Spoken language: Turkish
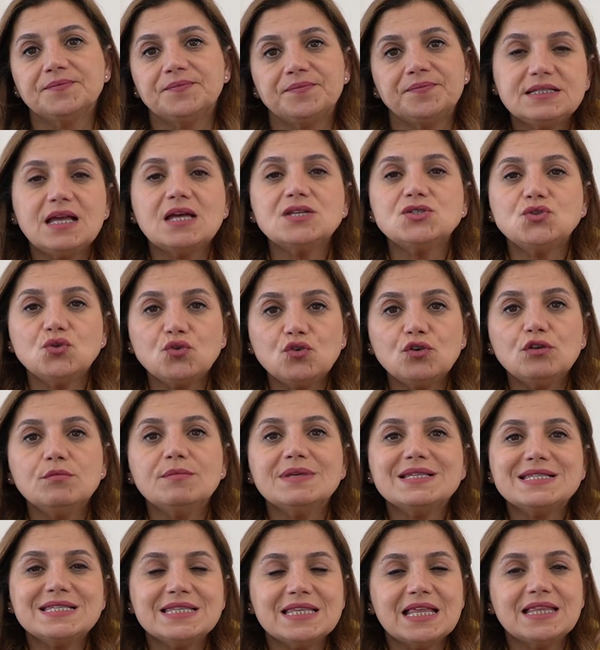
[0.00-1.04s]
Saç
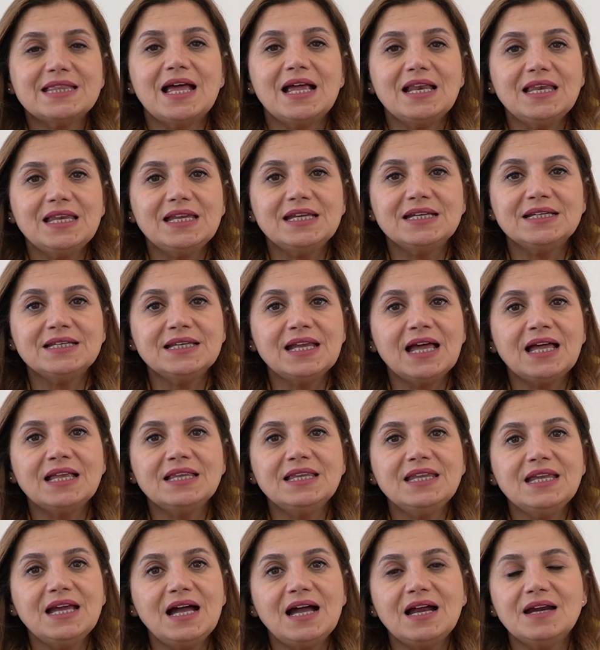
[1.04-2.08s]
dökülmesi
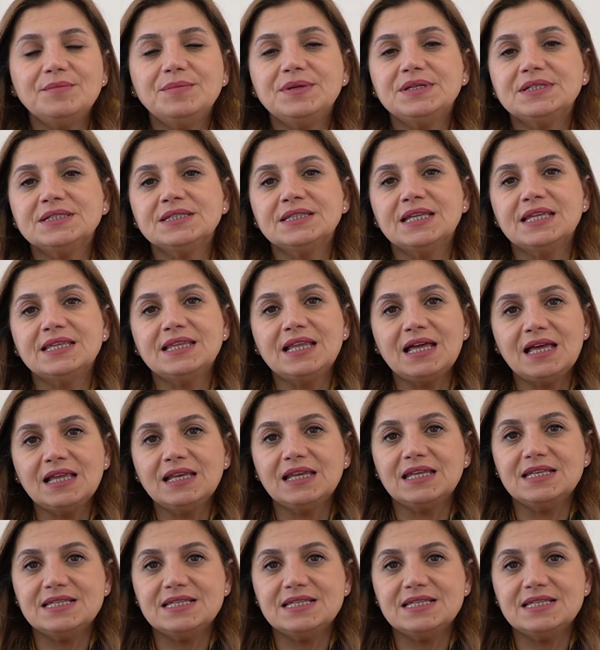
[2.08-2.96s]
nedenlerinden diğer bir neden